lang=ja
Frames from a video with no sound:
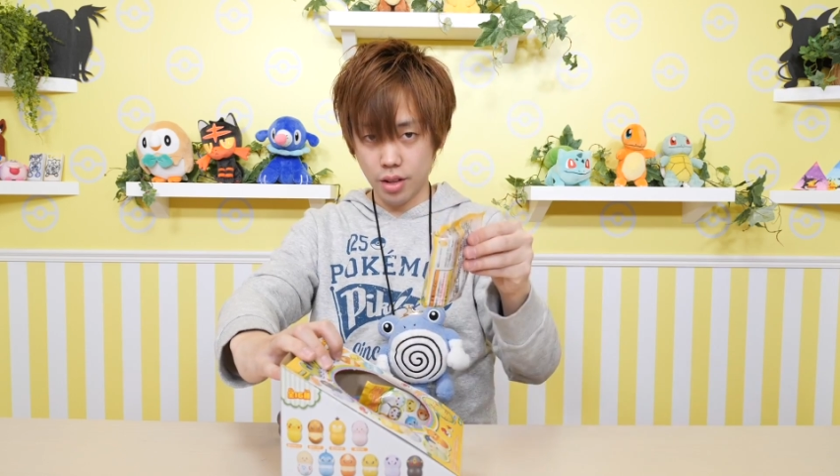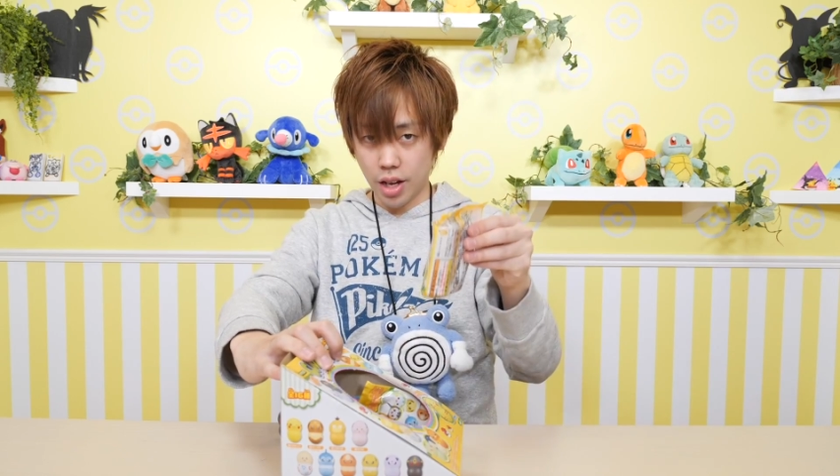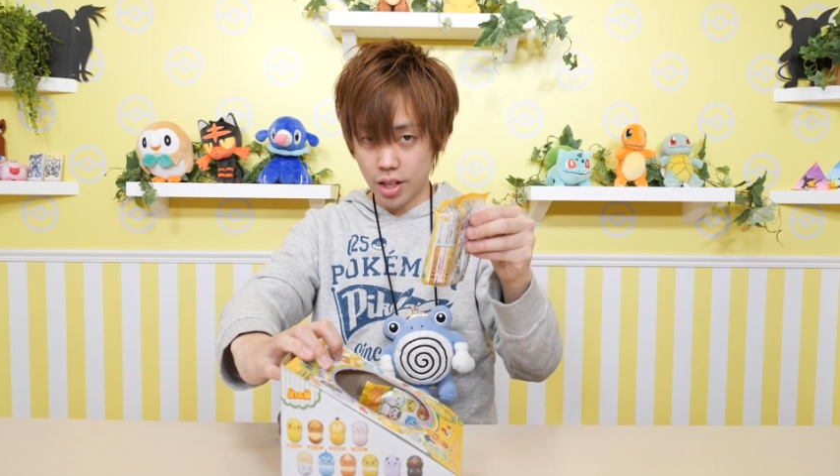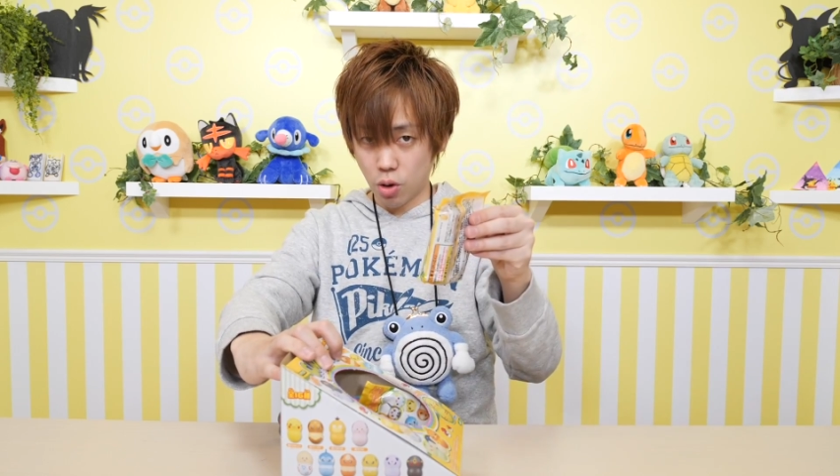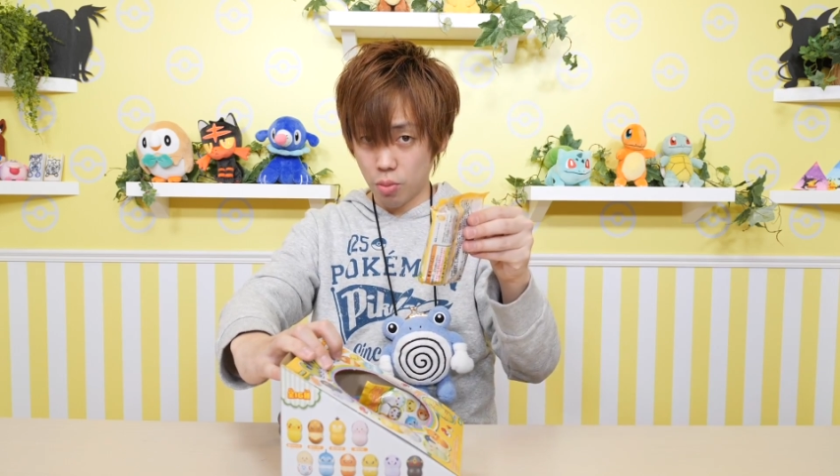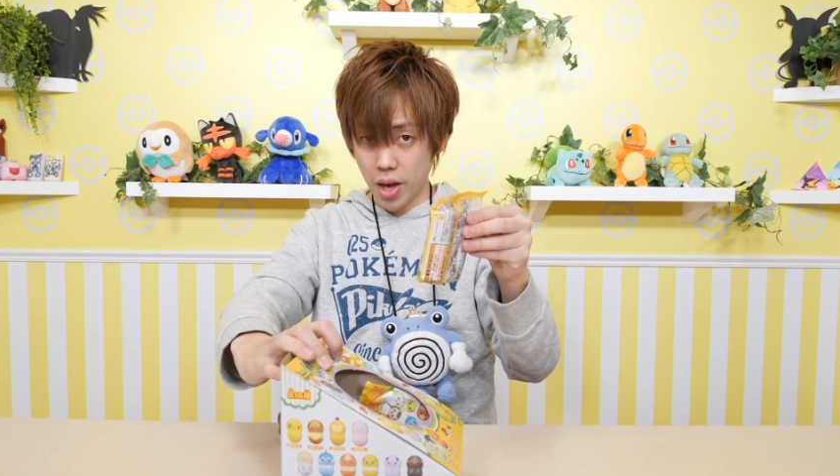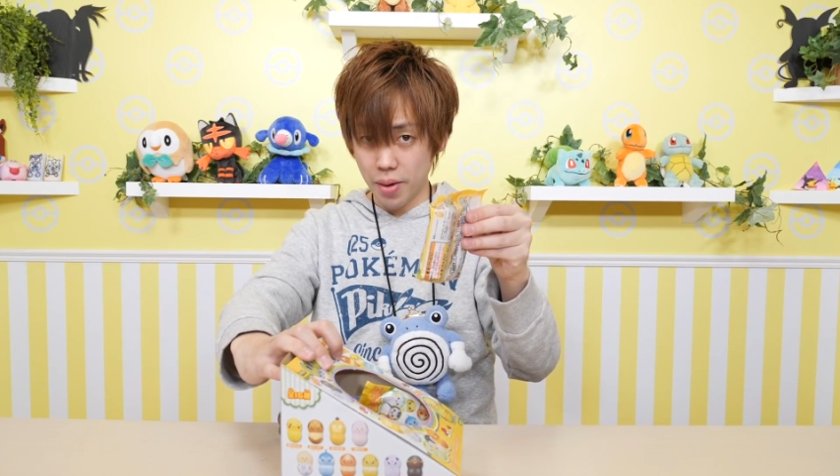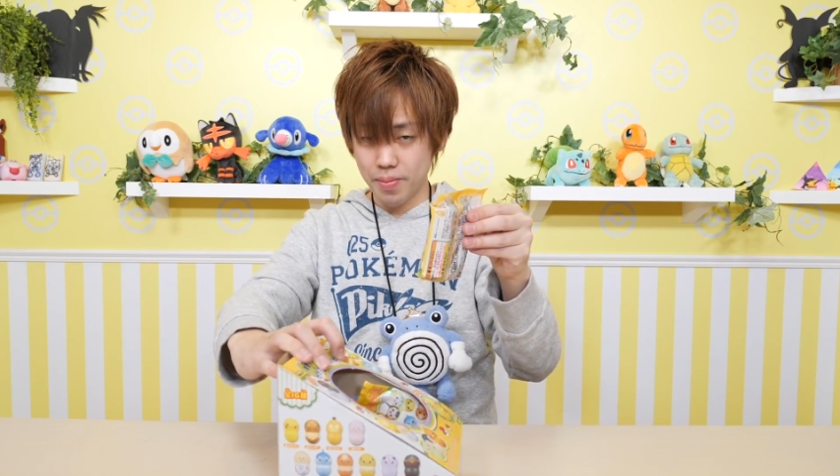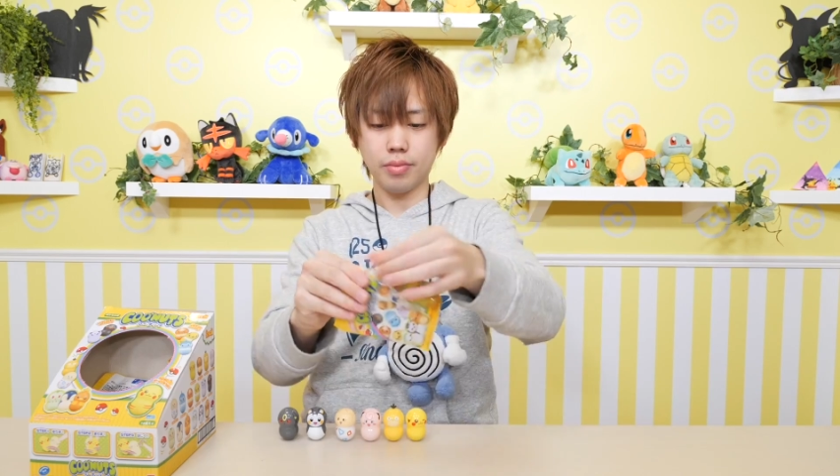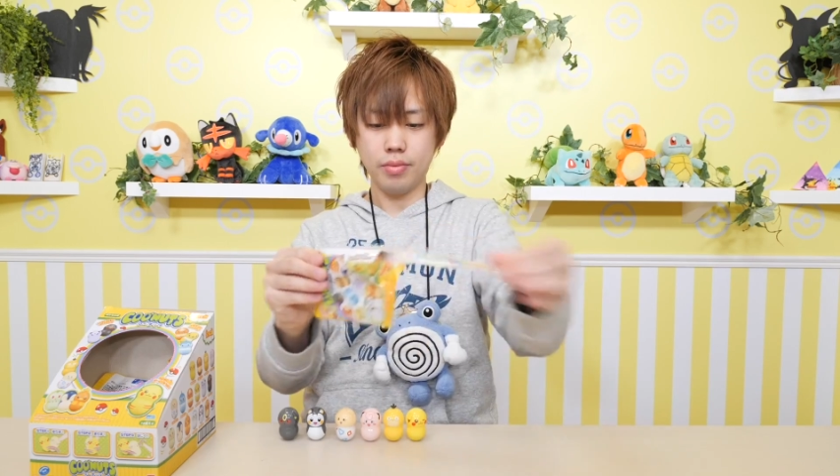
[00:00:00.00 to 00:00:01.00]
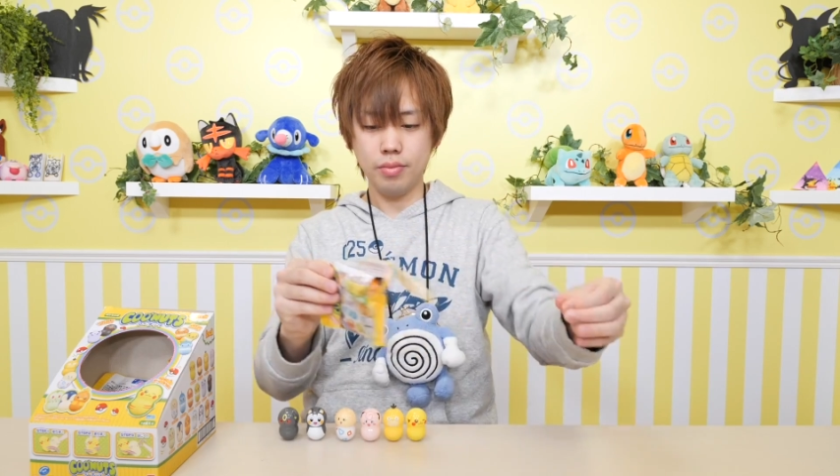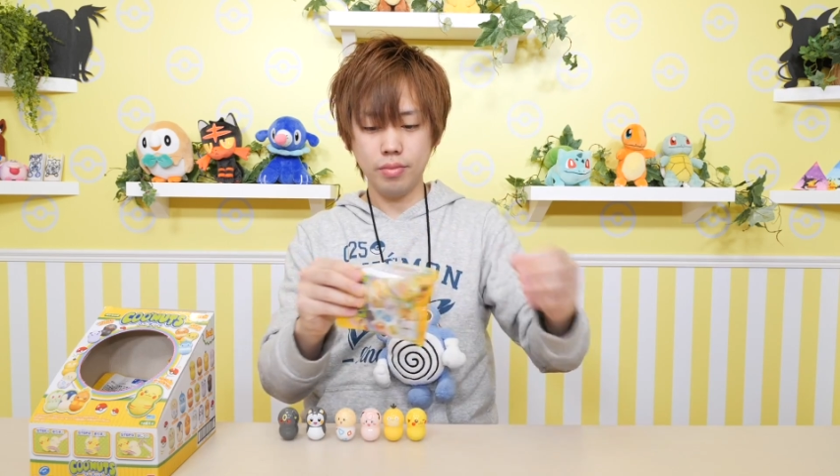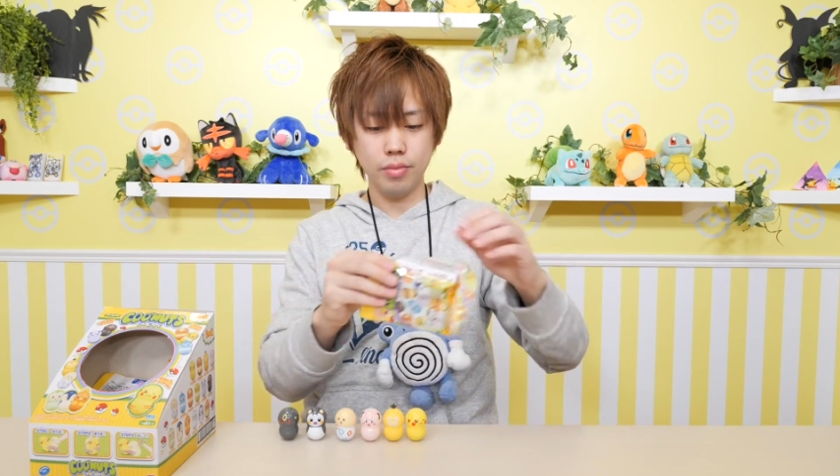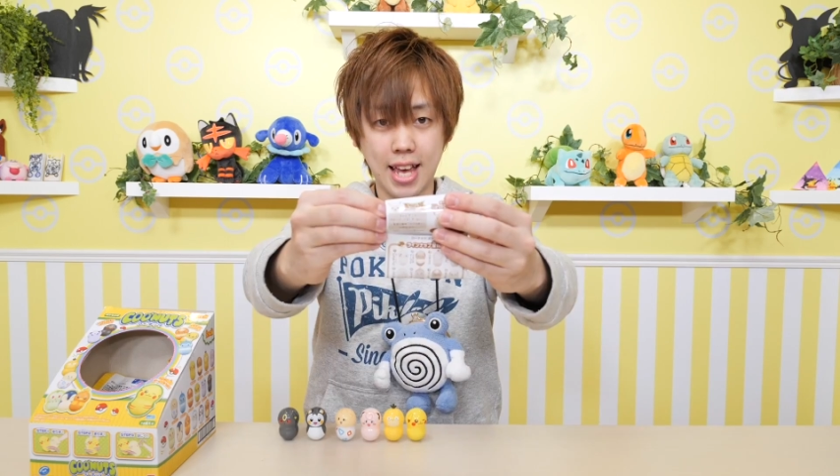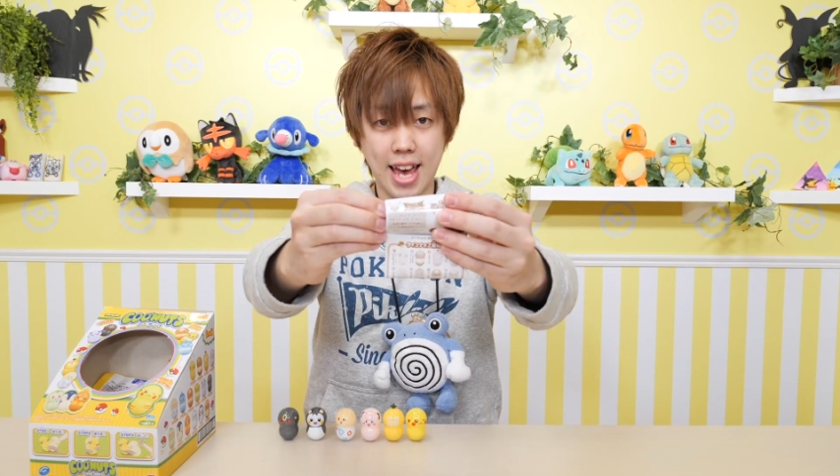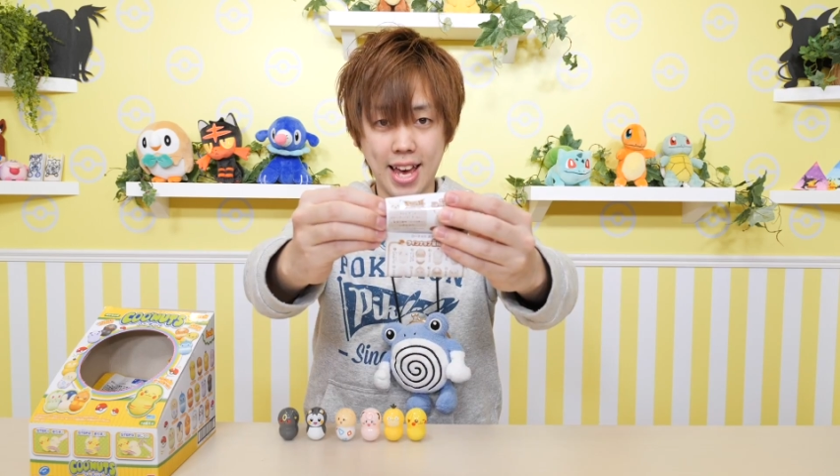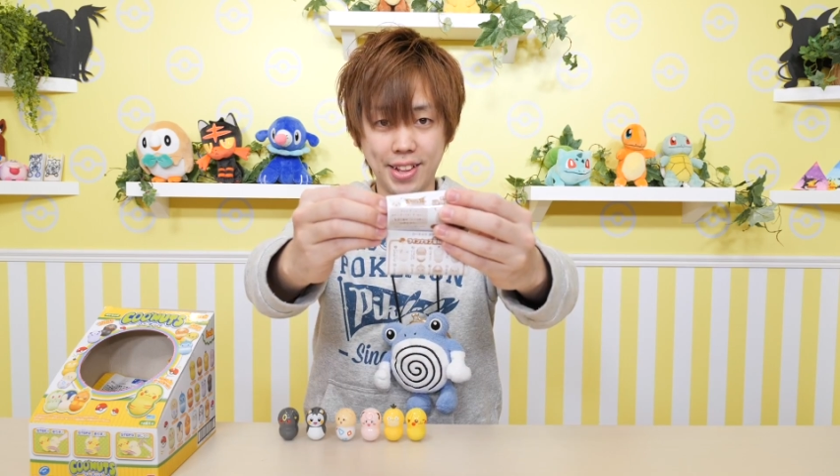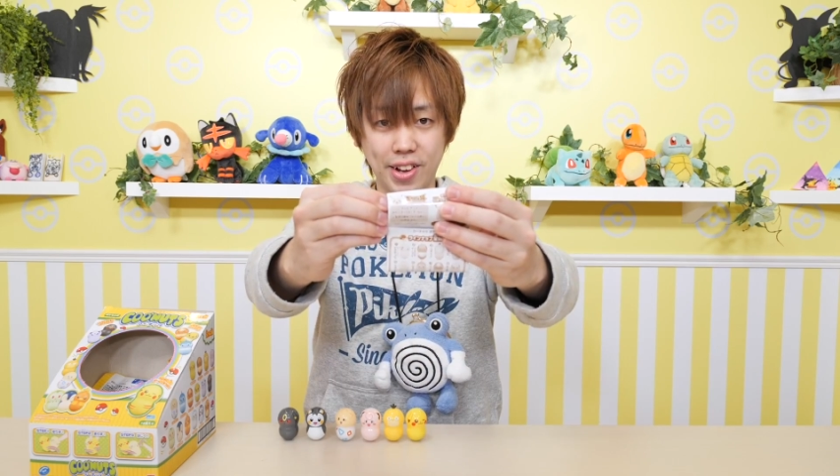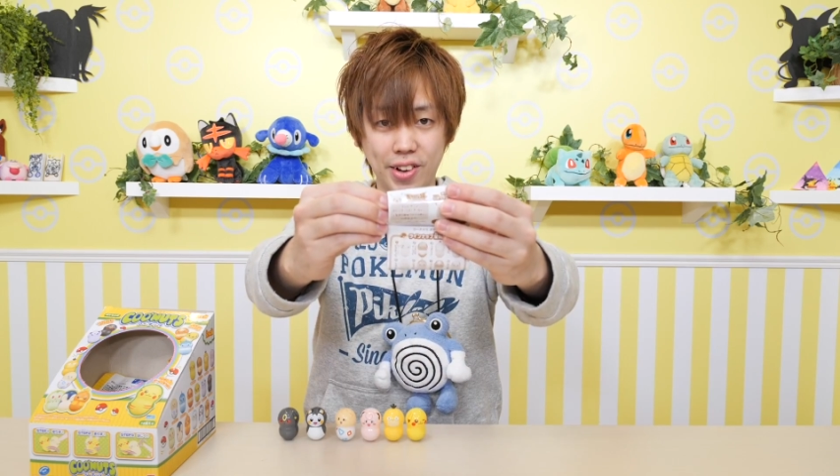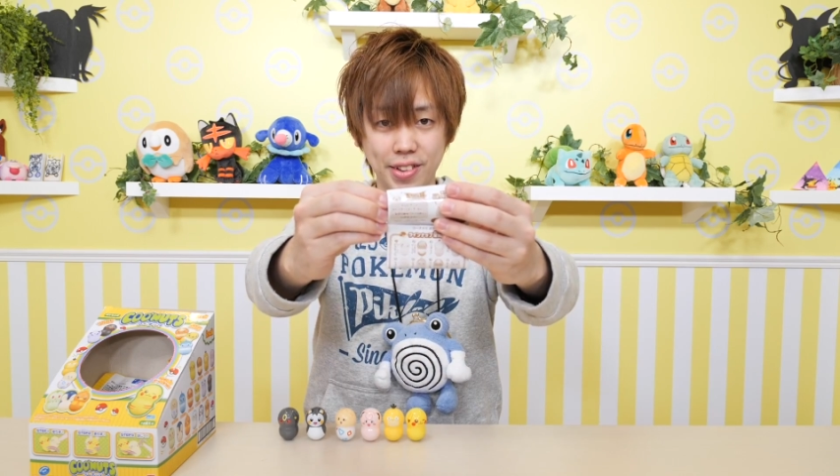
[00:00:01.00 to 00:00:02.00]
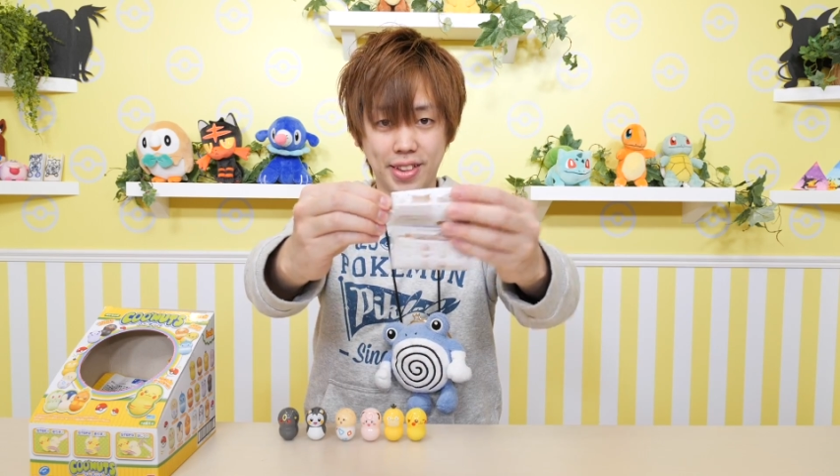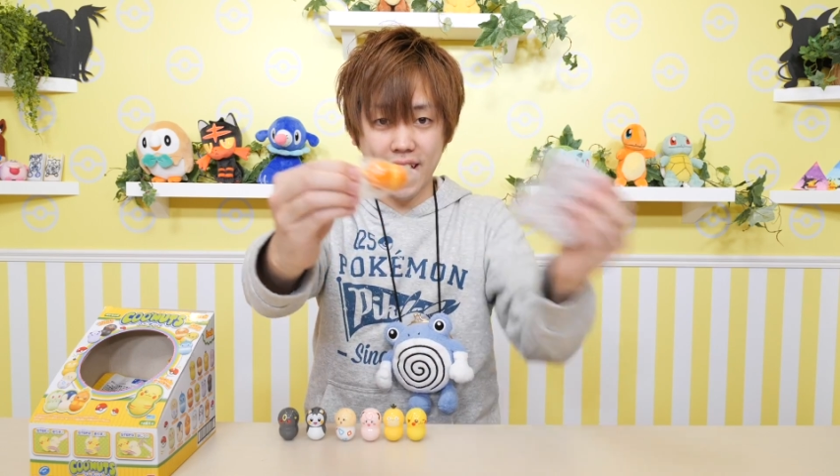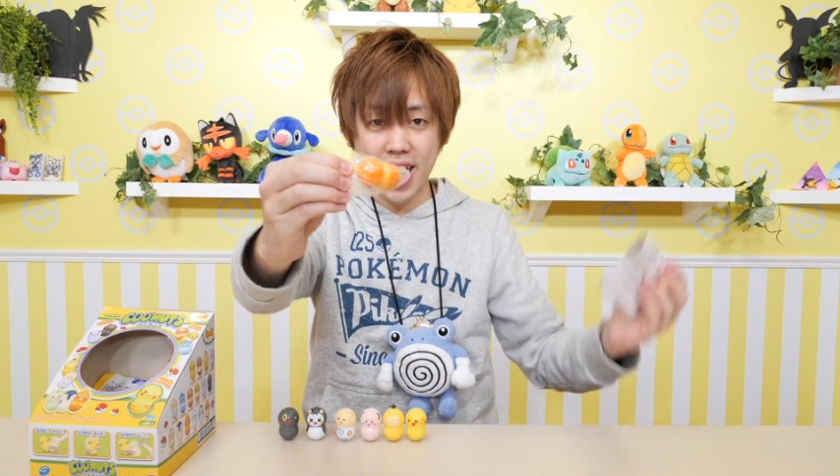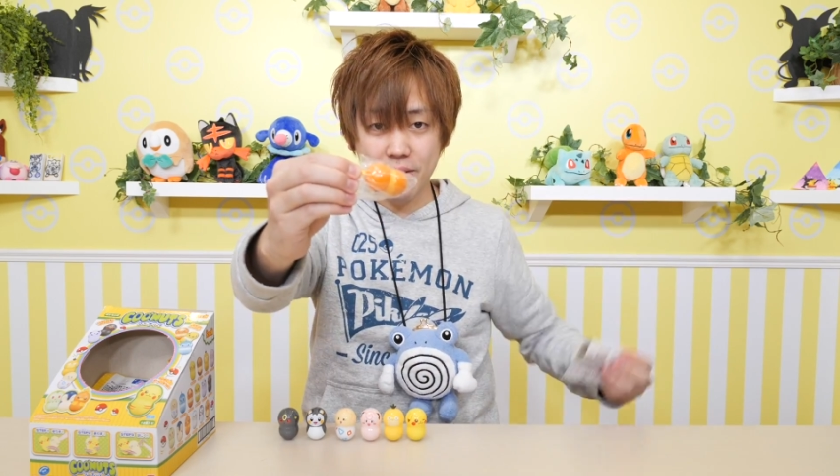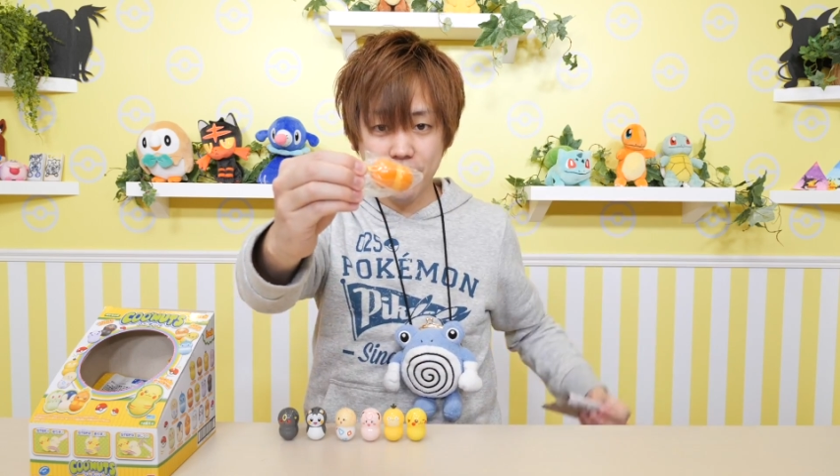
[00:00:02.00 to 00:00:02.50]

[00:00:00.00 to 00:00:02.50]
7個目せーので